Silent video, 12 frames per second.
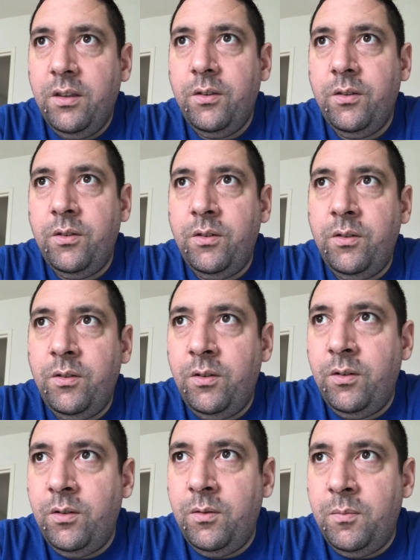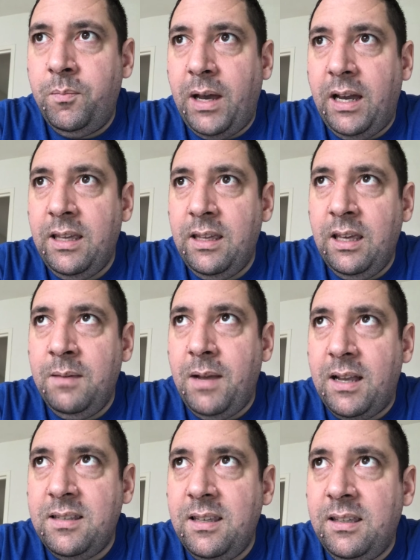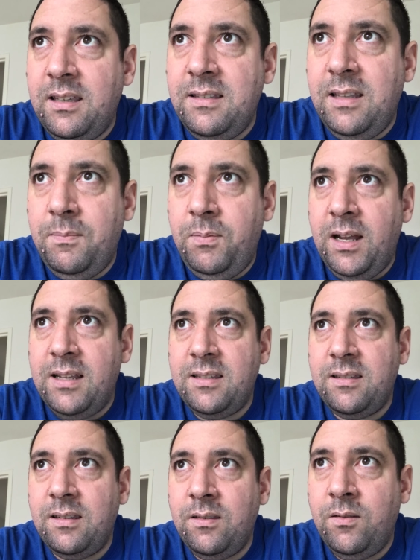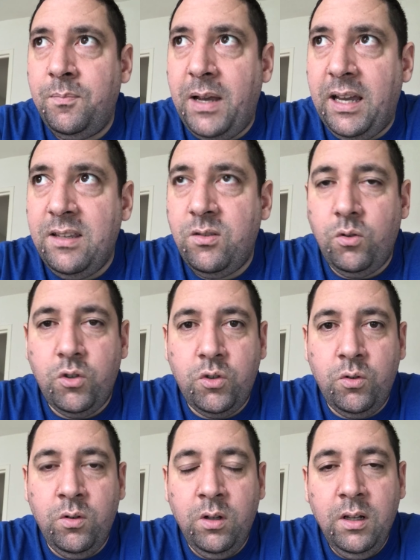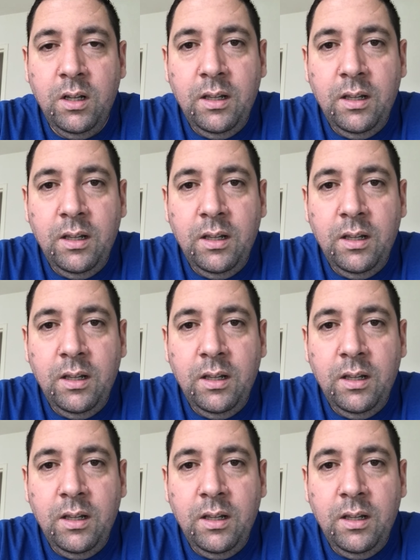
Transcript: Euh, Paris et Marseille qui se déplacent, euh, Paris-Sochaux